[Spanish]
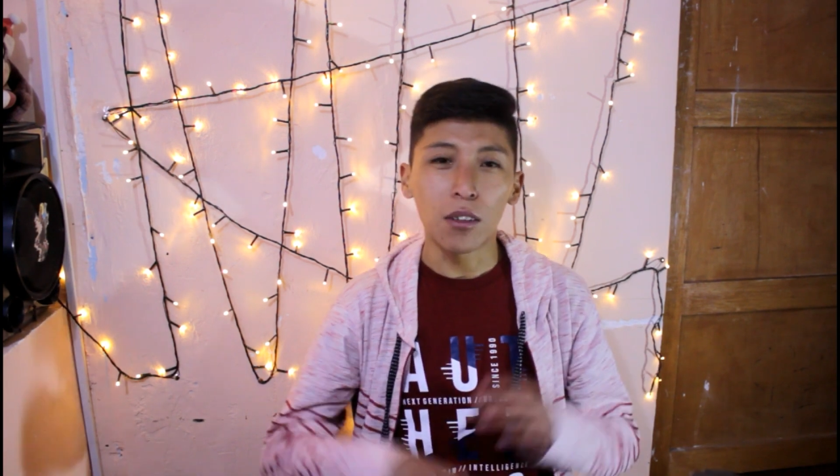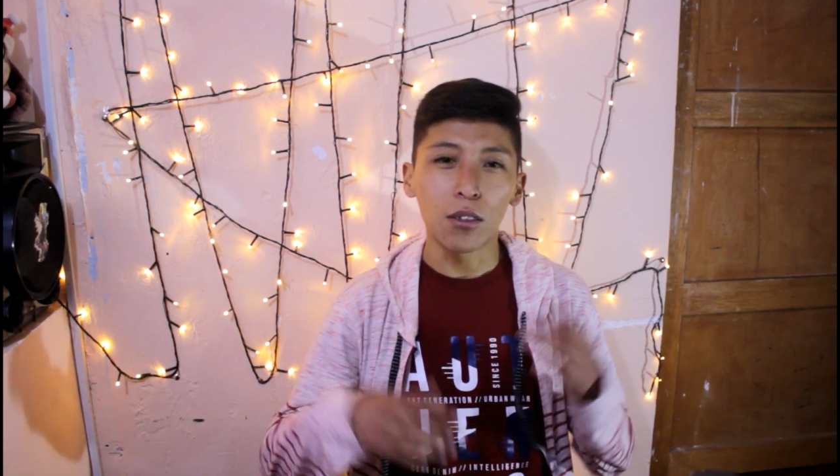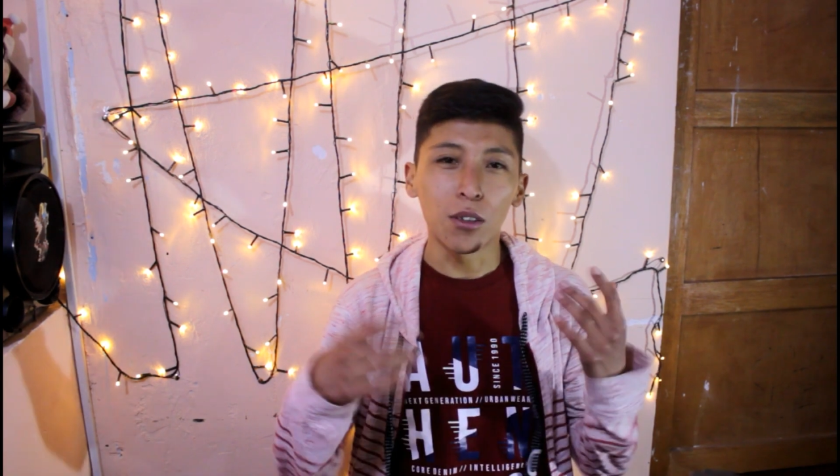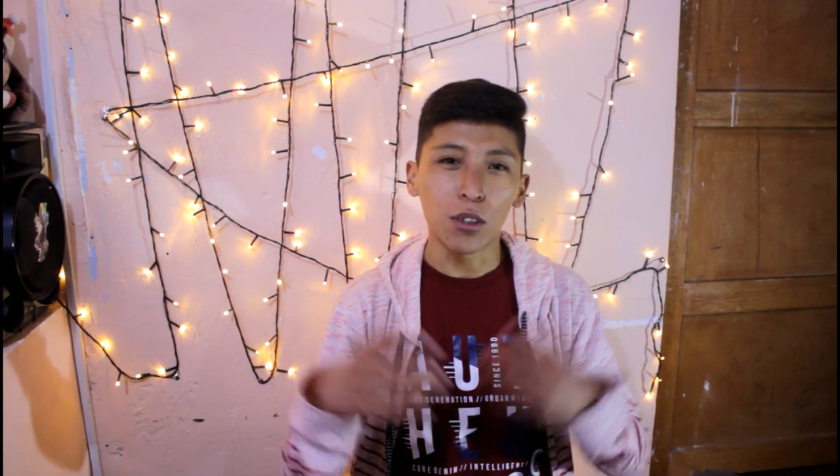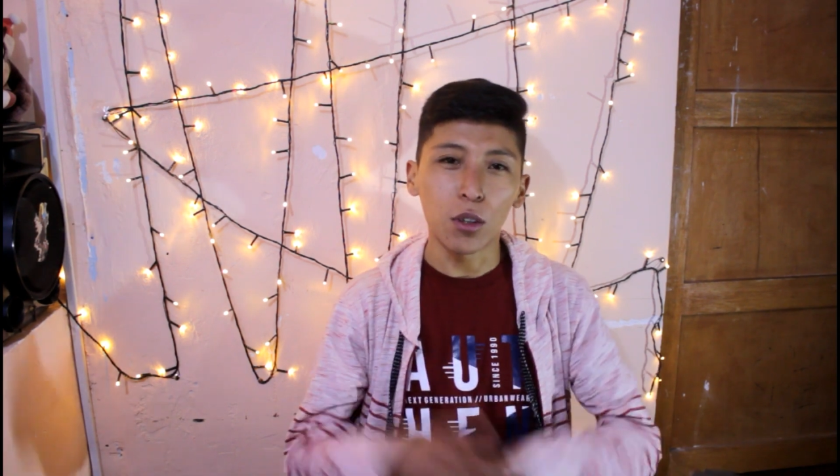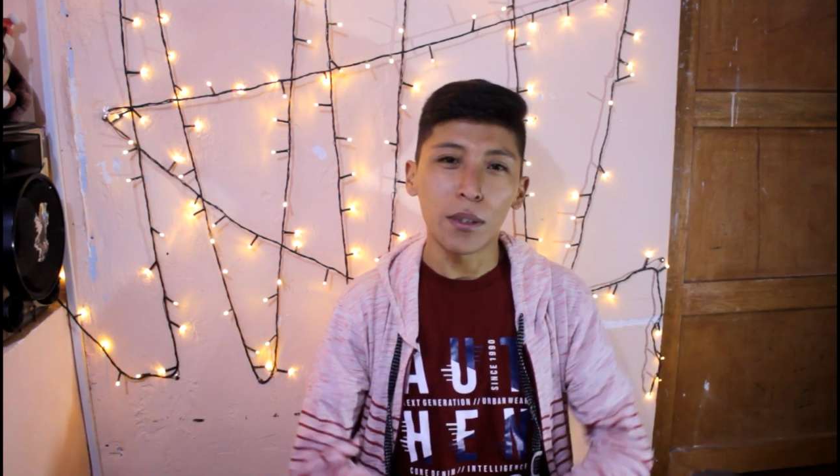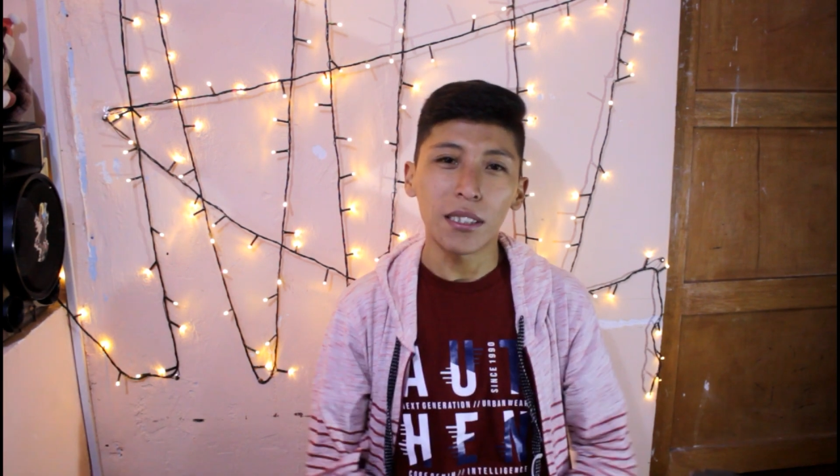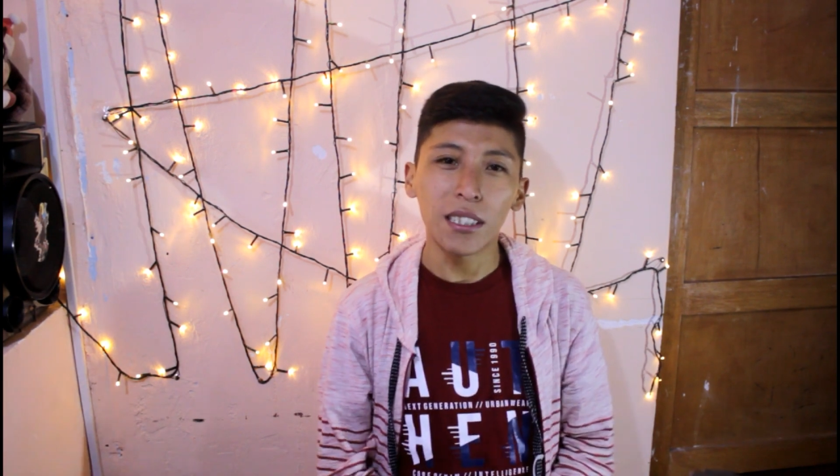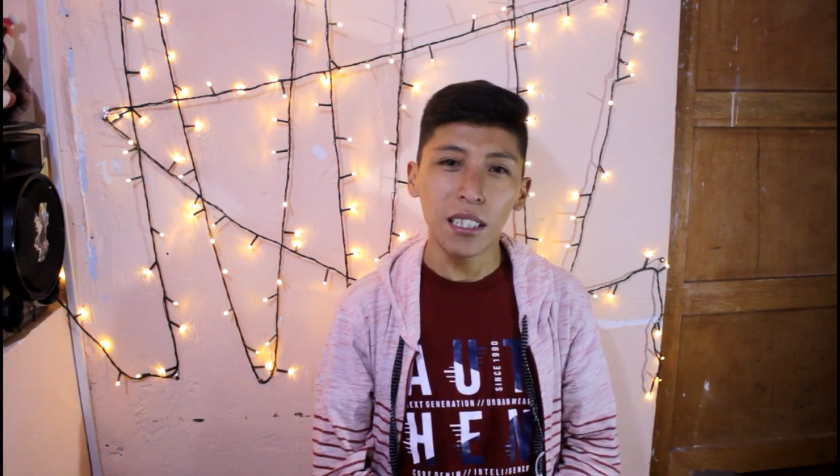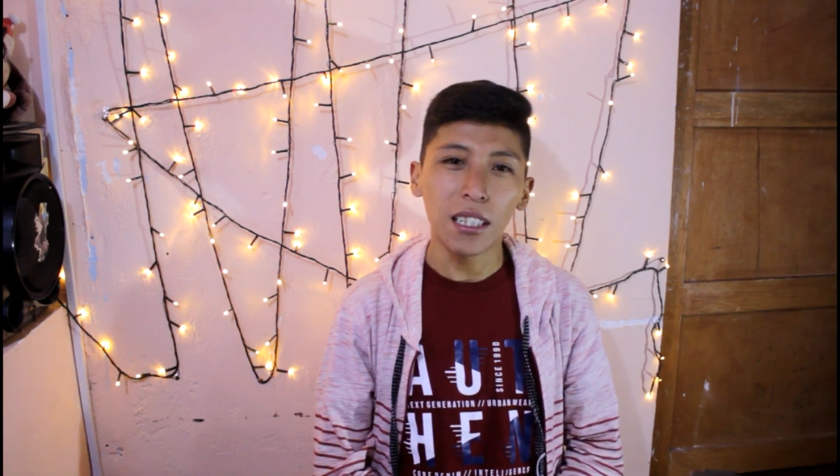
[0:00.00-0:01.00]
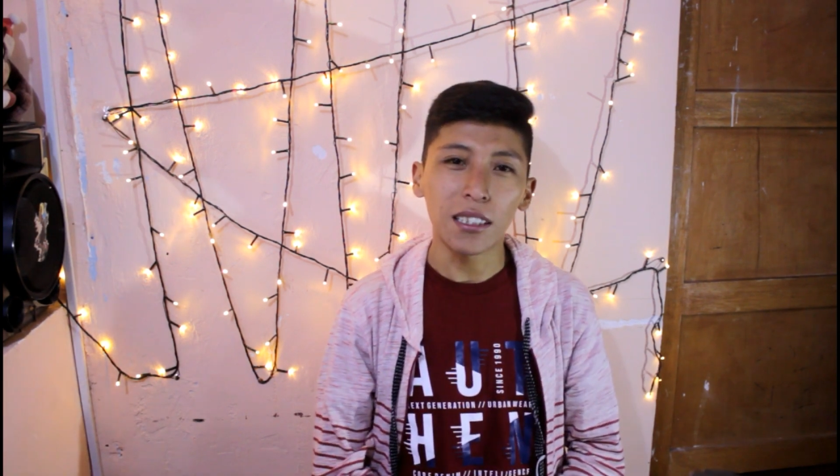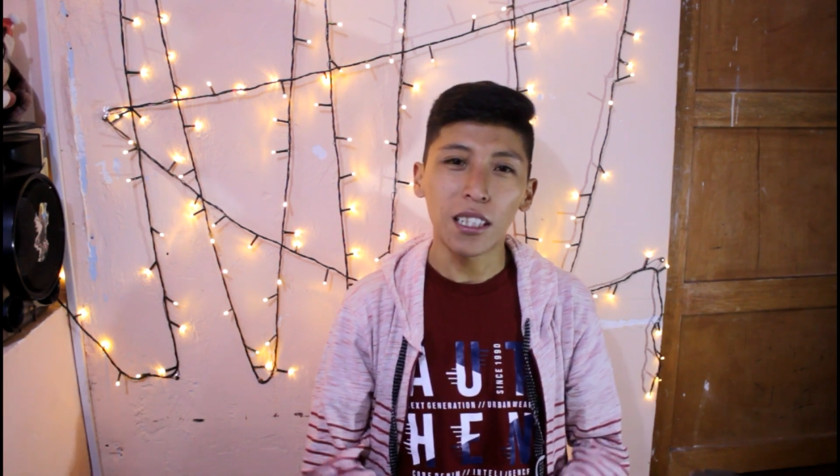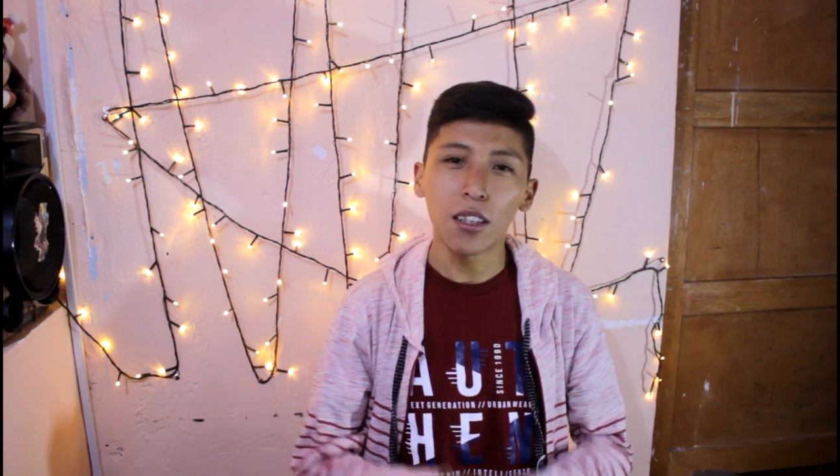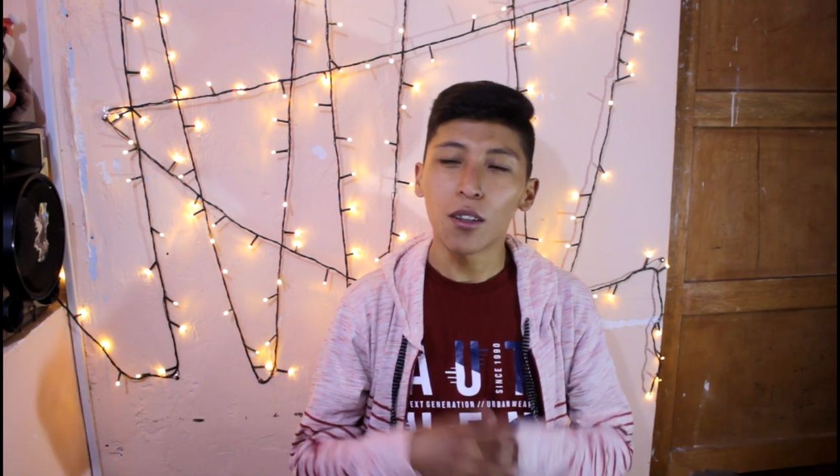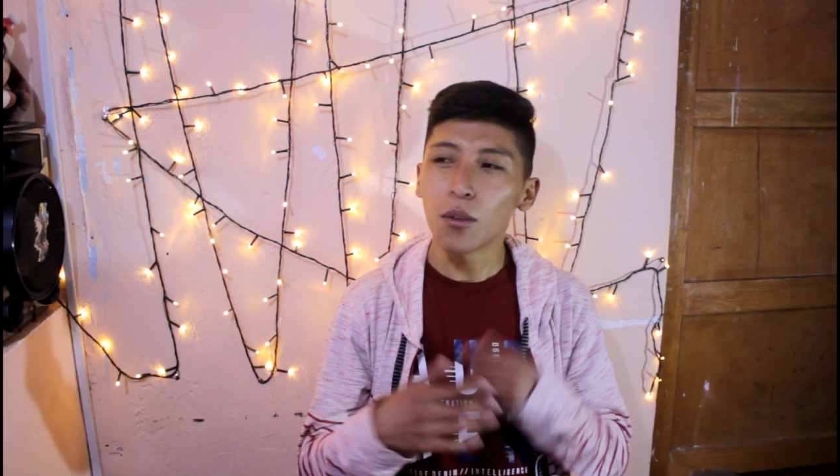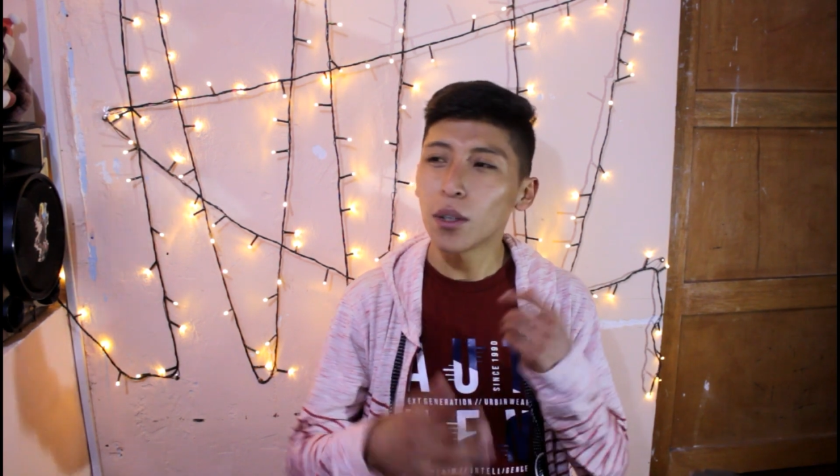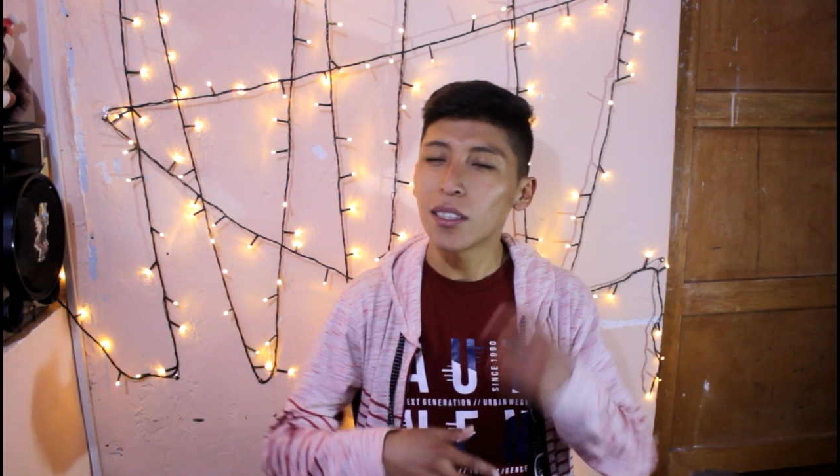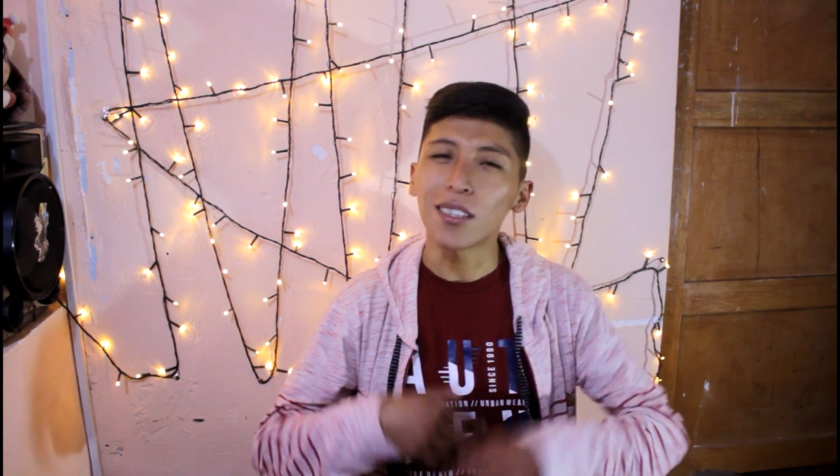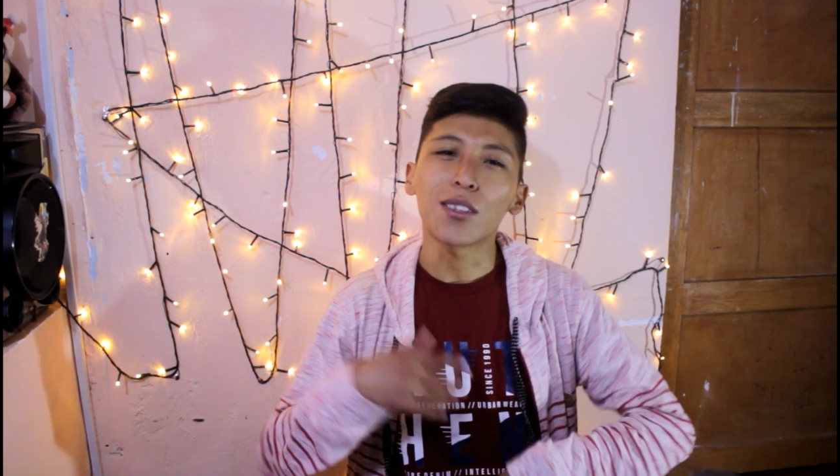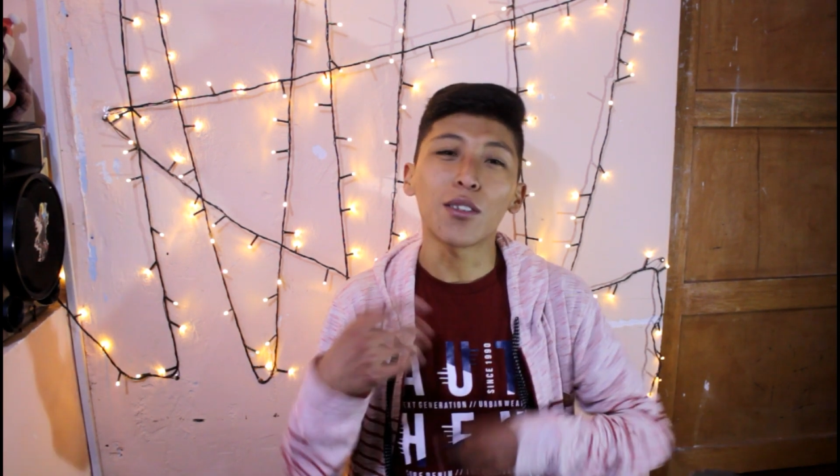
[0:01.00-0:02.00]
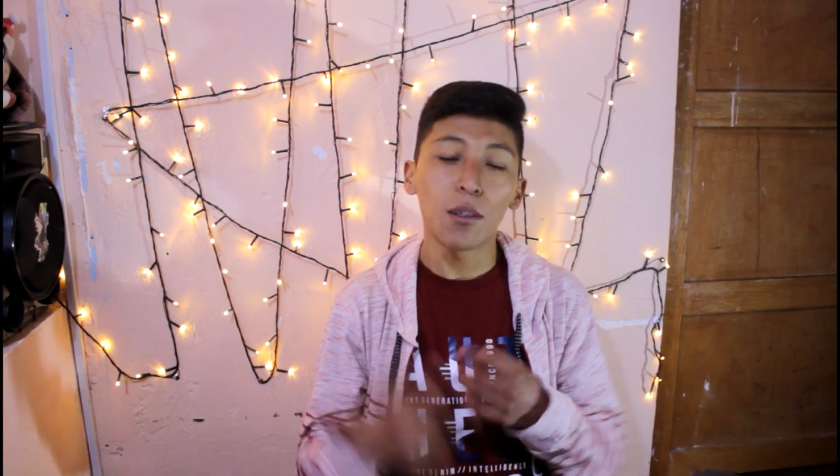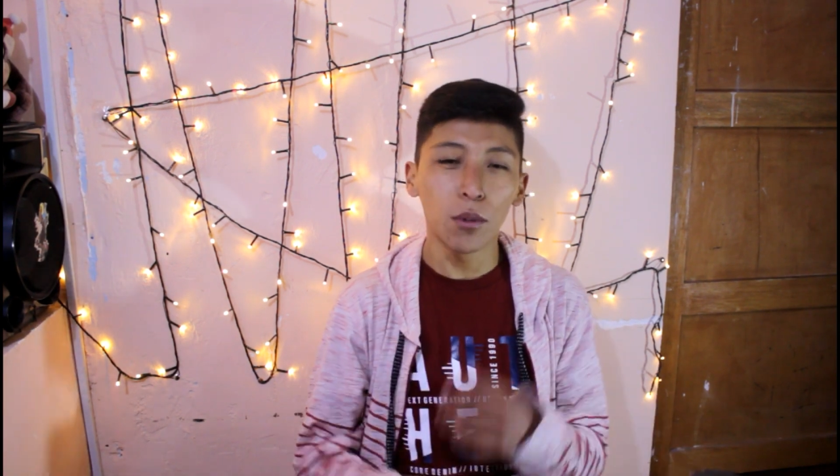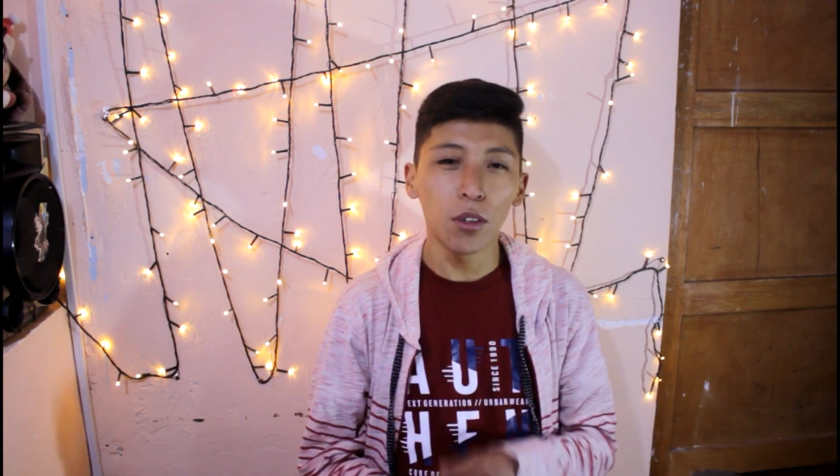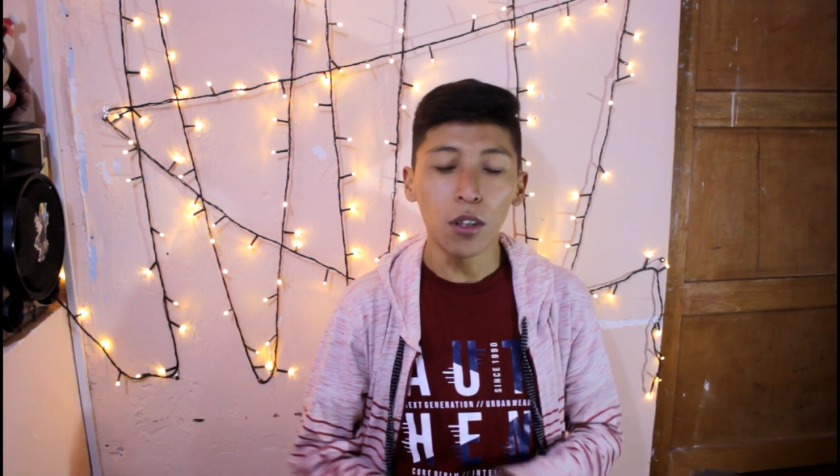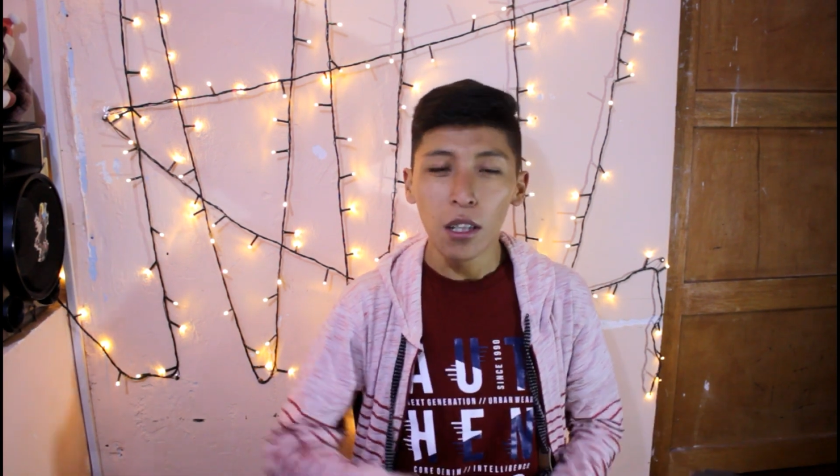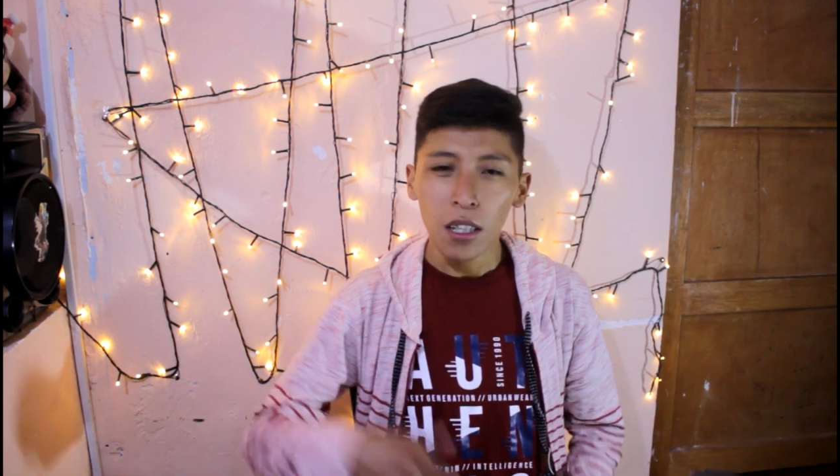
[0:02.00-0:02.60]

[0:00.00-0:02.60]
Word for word: controversial que ha estado dando vueltas todo el mundo,